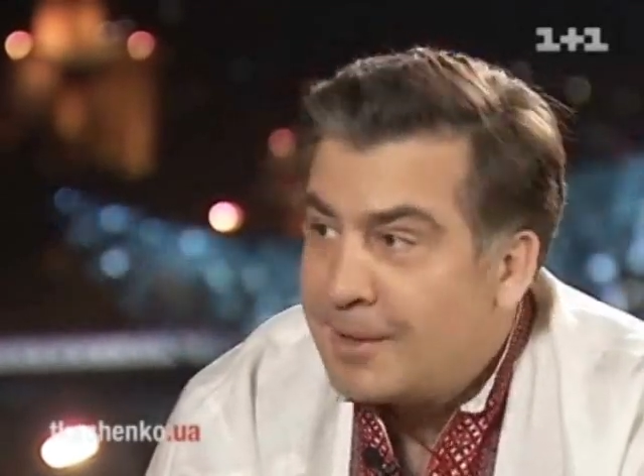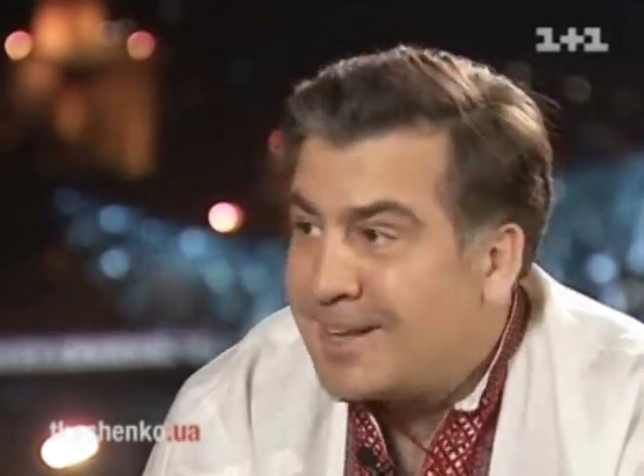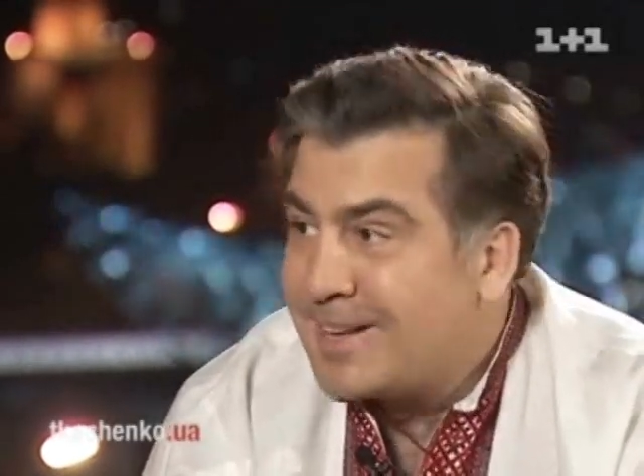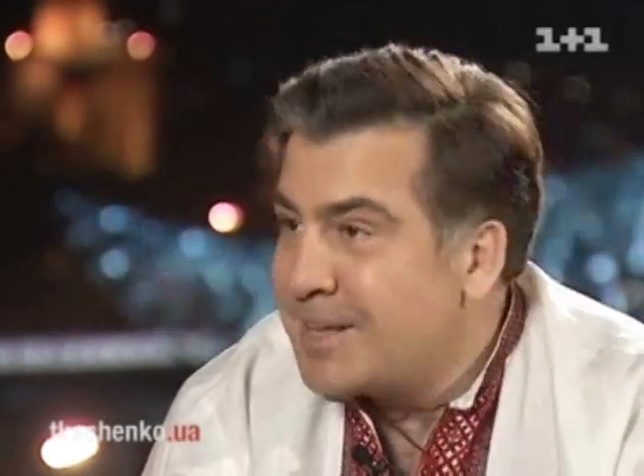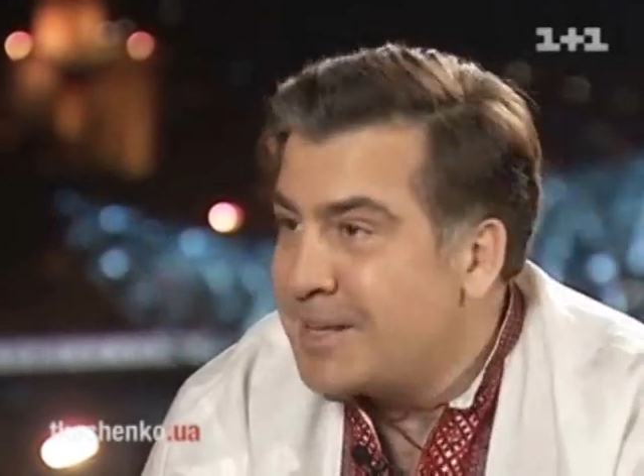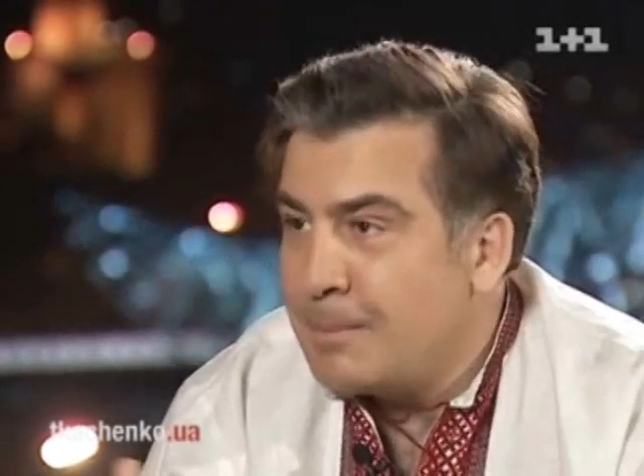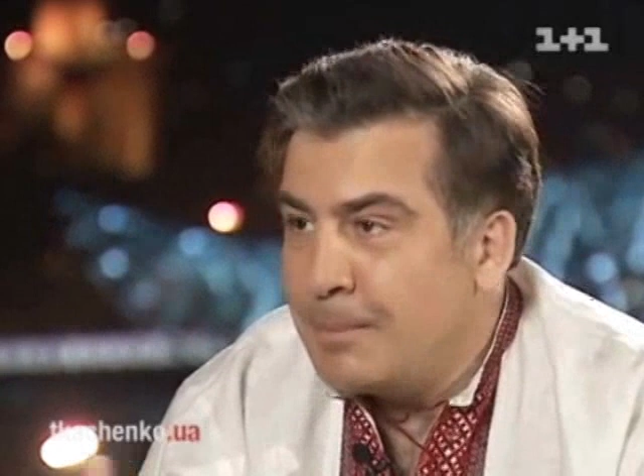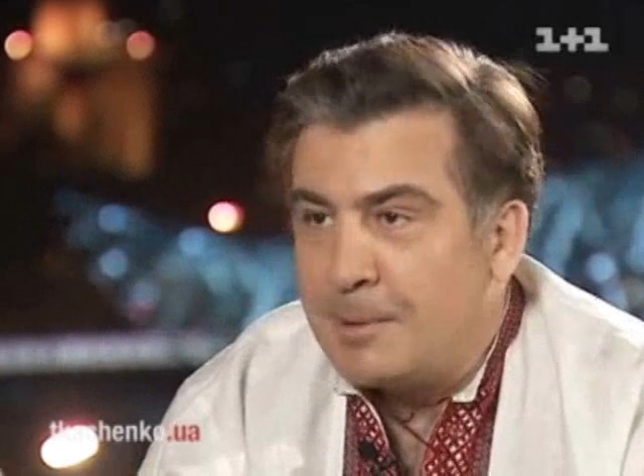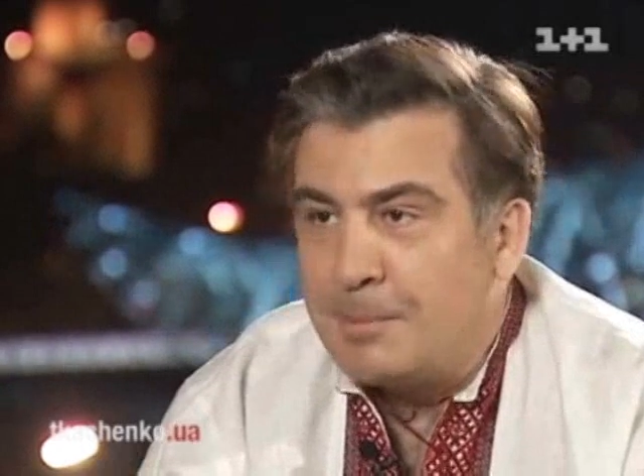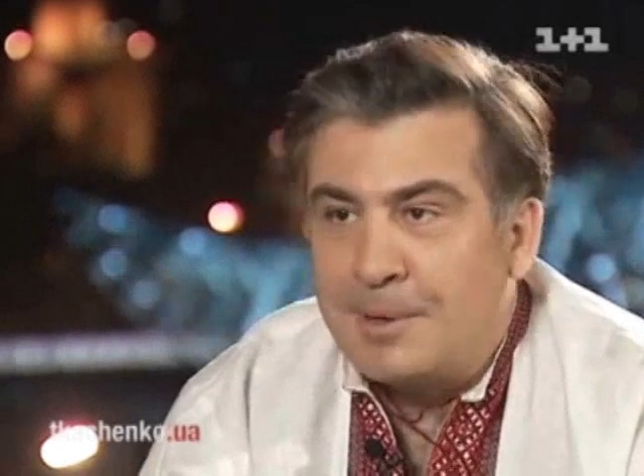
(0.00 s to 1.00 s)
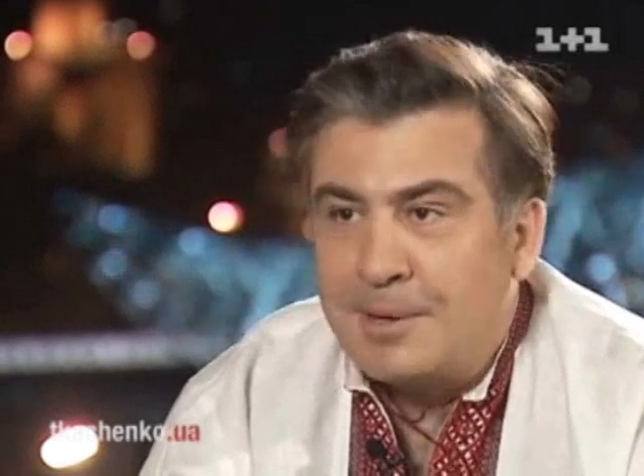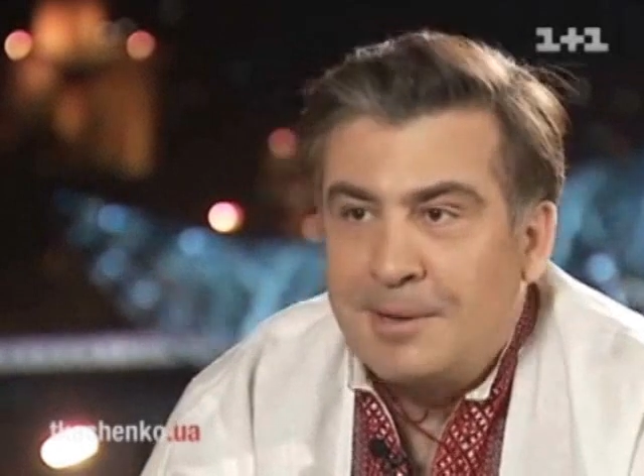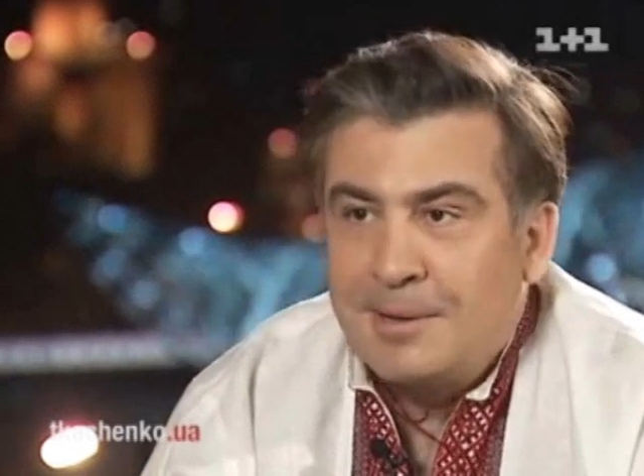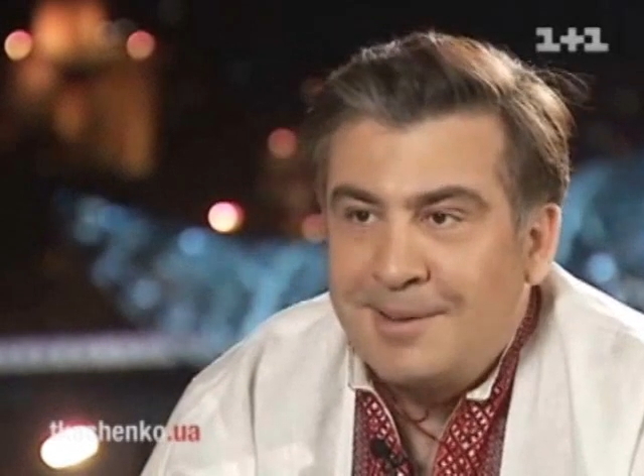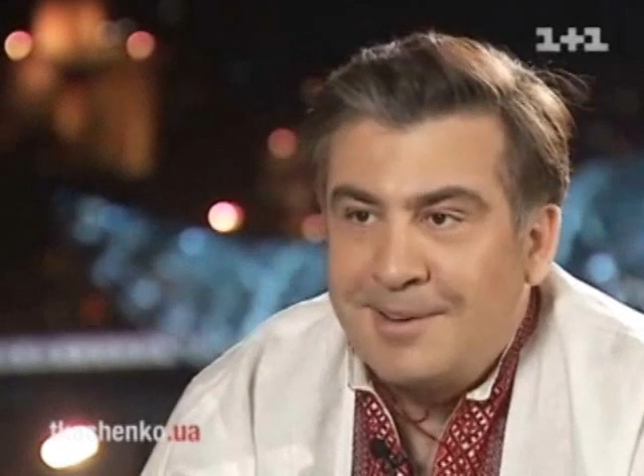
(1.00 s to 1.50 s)
тогда не было бы
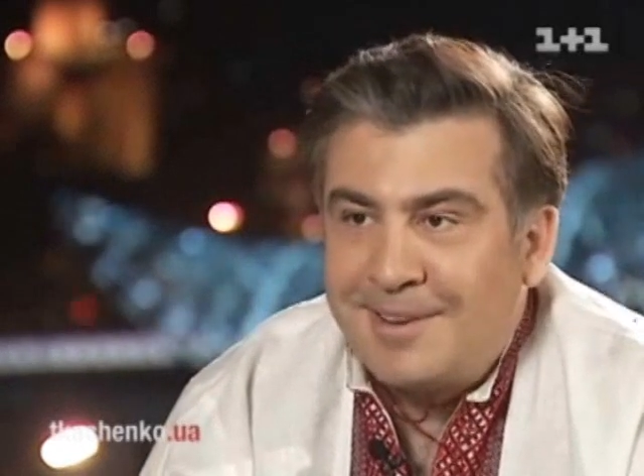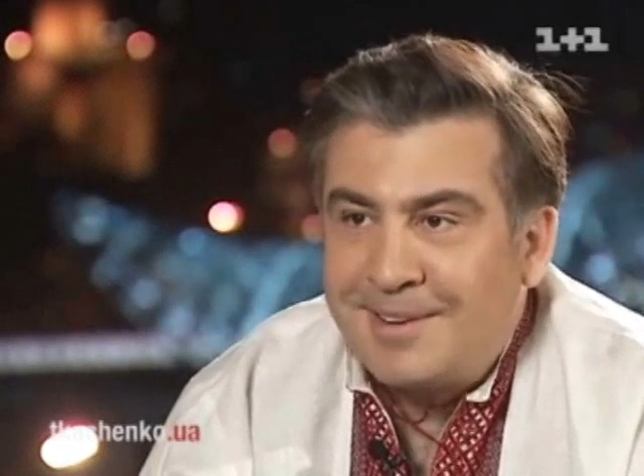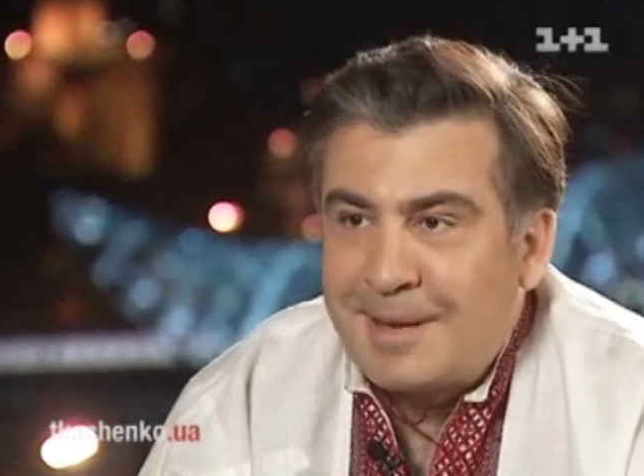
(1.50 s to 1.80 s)
э,